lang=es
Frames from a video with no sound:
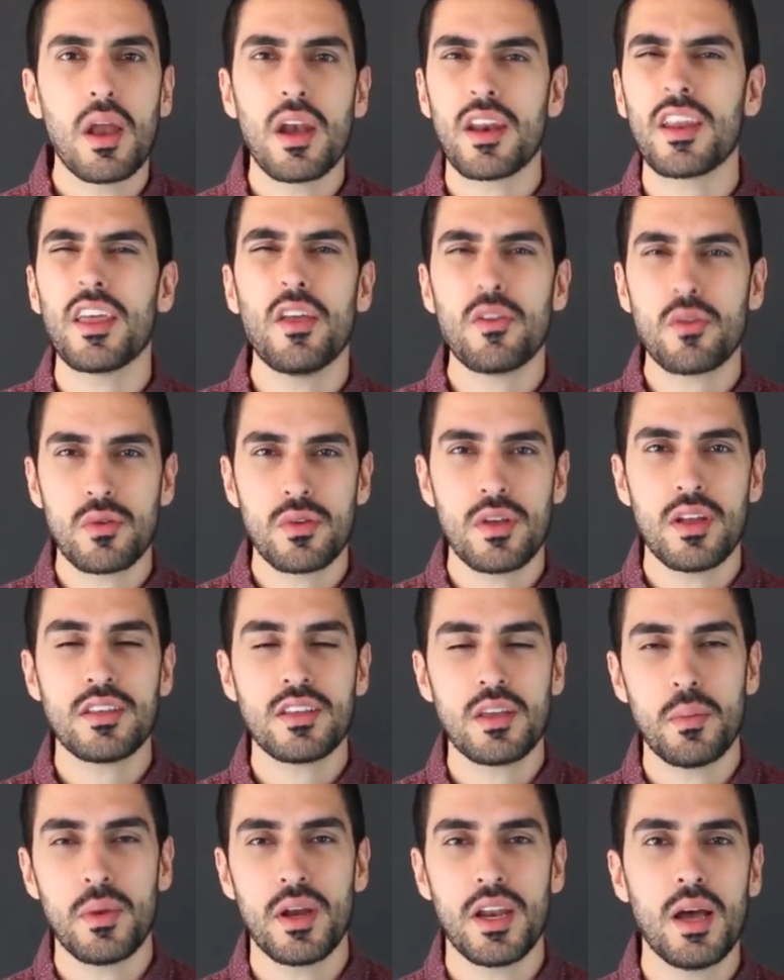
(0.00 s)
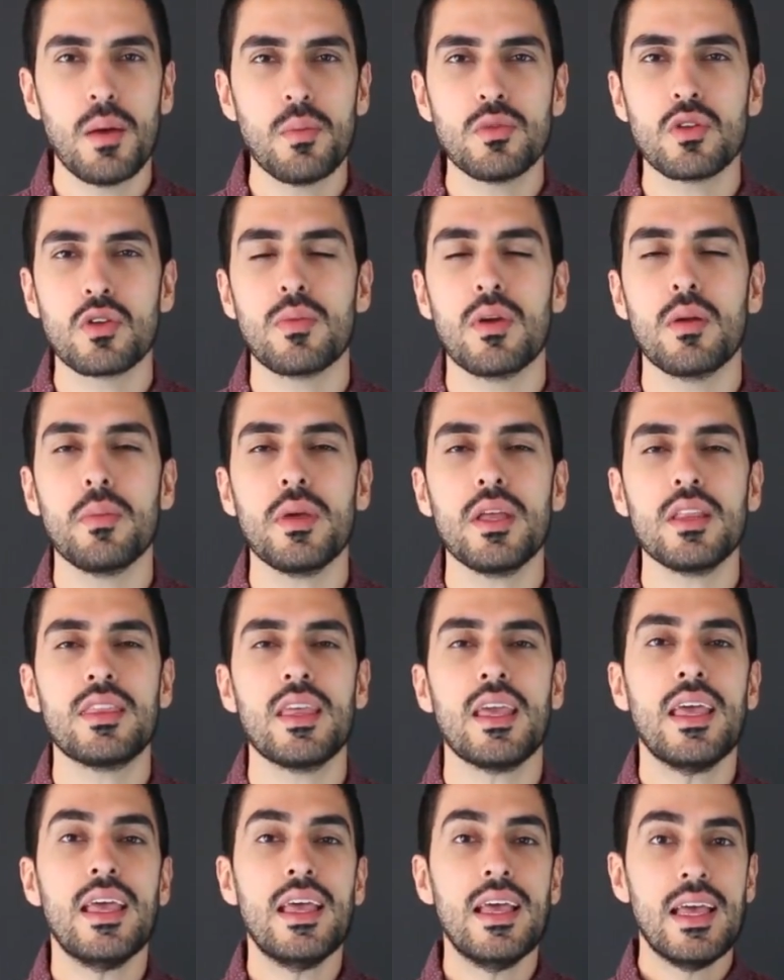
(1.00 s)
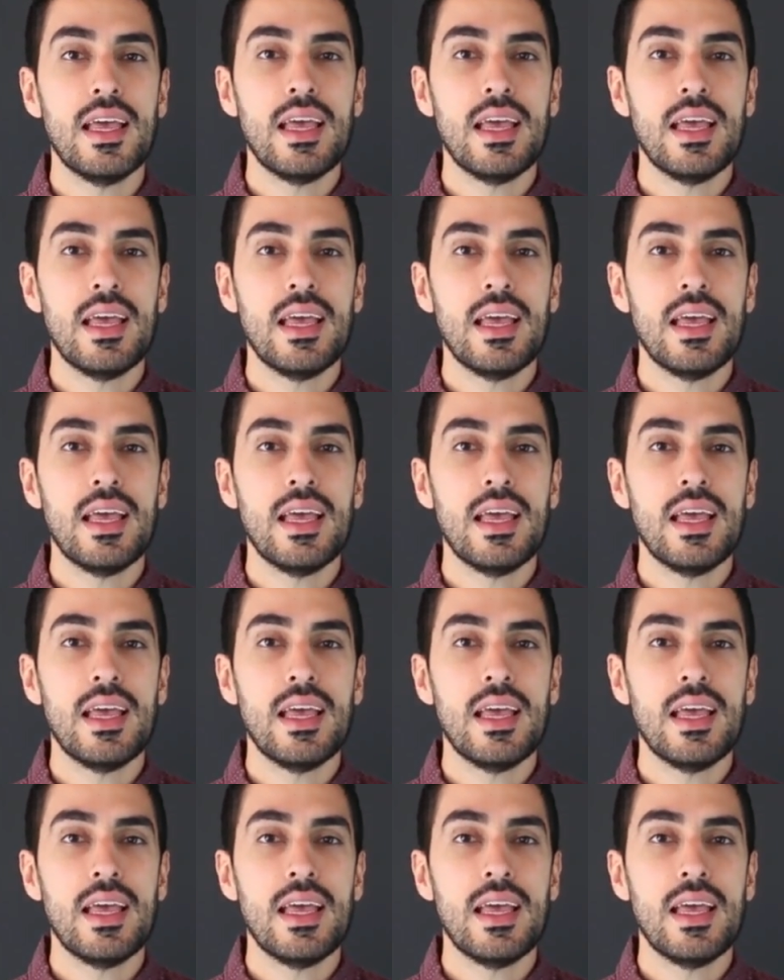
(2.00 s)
redes sociales que manejamos normalmente.